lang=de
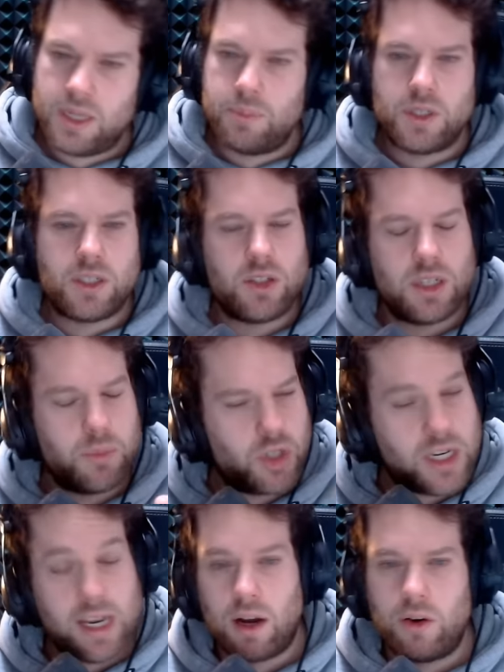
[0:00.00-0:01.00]
Ich muss, ich
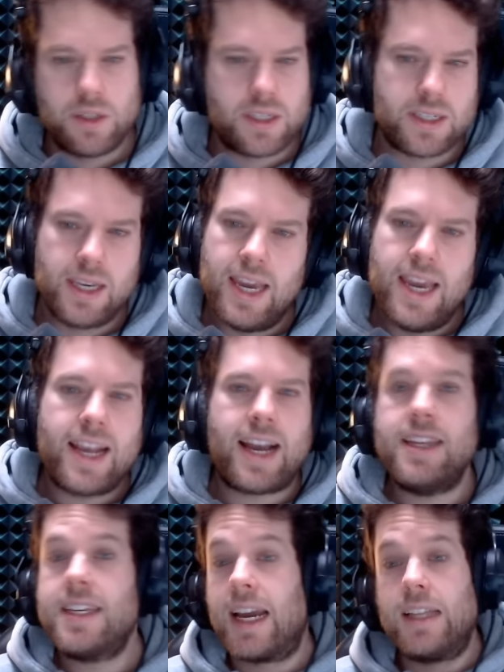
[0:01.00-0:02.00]
muss schnell nach Hause.
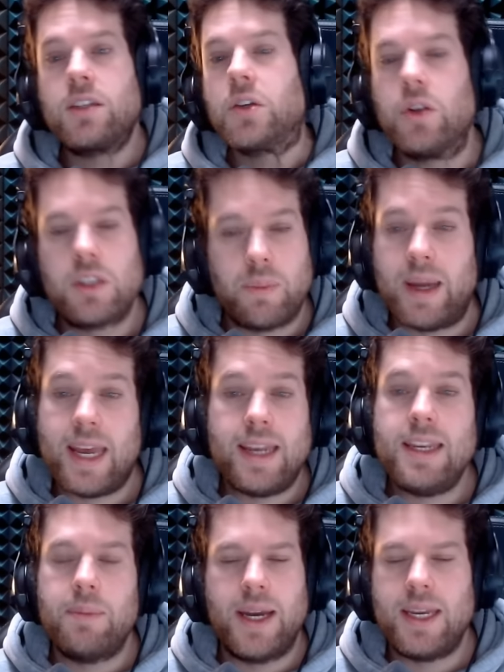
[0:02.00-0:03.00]
Kann ich ganz kurz mein
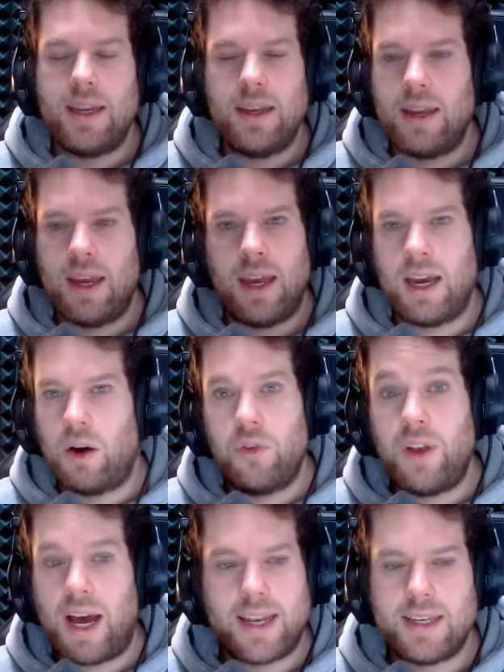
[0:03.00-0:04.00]
Handy bei Ihnen äh,
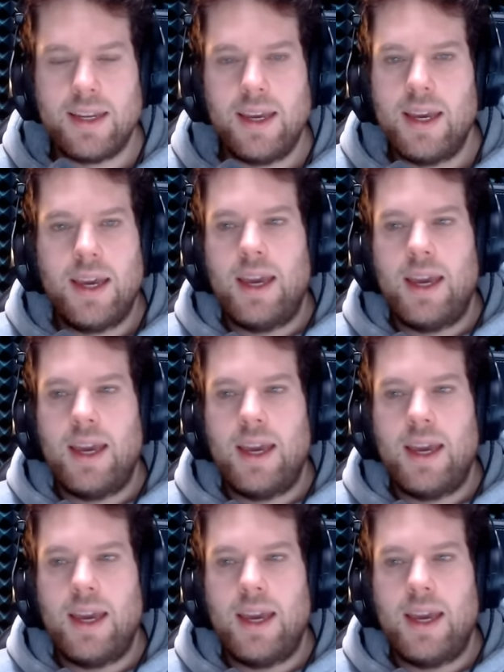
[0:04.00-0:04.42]
aufladen?